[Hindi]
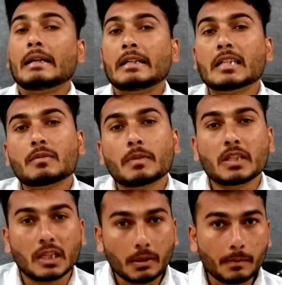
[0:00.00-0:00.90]
टीजर्स में
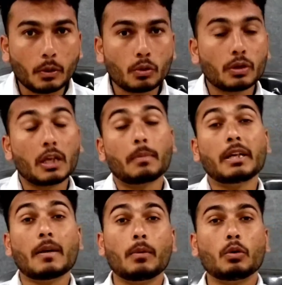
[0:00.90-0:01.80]
जितने भी ब्लूटूथ नेकबैंड
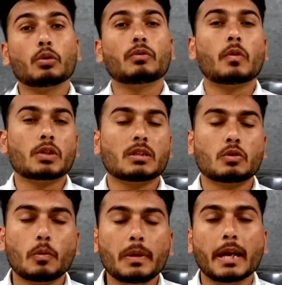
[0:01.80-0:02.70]
या ब्लूटूथ वॉचेस
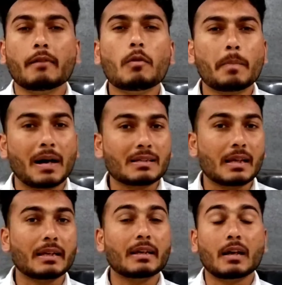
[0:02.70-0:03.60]
जो भी है वो पाँच
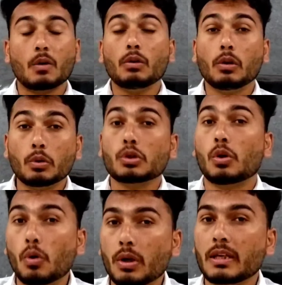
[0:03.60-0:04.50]
तारीख के अराउंड लॉन्च
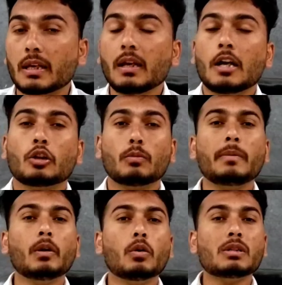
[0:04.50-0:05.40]
हो रही है तो मे
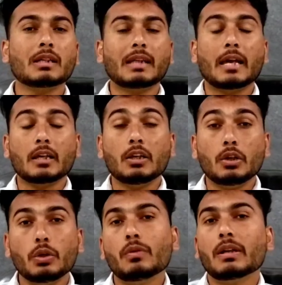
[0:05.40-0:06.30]
भी हो सकता है कि
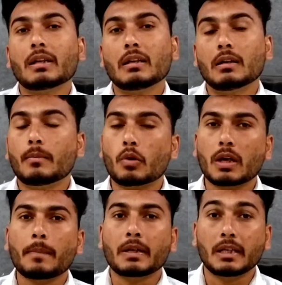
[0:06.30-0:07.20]
न्यू ईयर के मौके
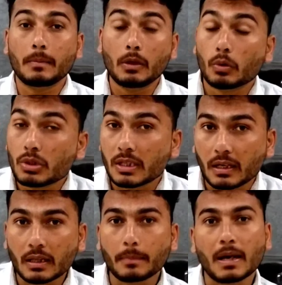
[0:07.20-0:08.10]
पर ये भी लॉन्च कर
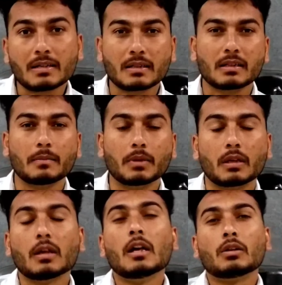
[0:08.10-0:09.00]
दे पाँच के समथिंग
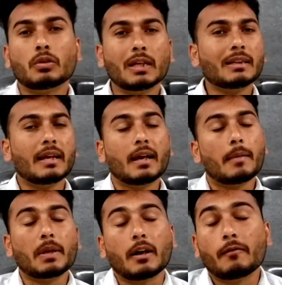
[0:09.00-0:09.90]
तो देखते हैं
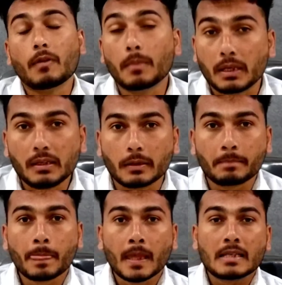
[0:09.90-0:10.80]
अभी कंफर्म नहीं है
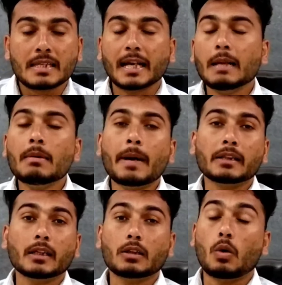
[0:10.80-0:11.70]
सेकंड अब मैं बात
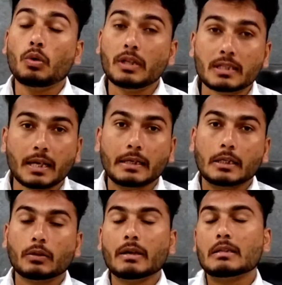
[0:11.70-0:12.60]
करता हूँ डिज़ाइन की
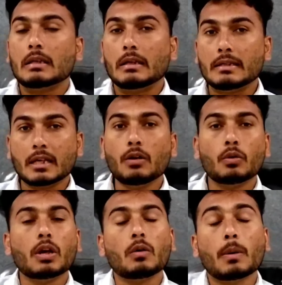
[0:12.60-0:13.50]
तो गाइस डिज़ाइन नो
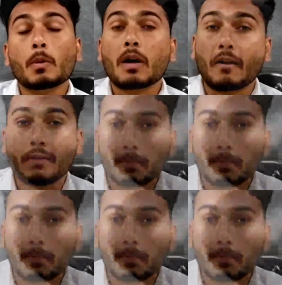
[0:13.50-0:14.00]
डाउट आपको काफ़ी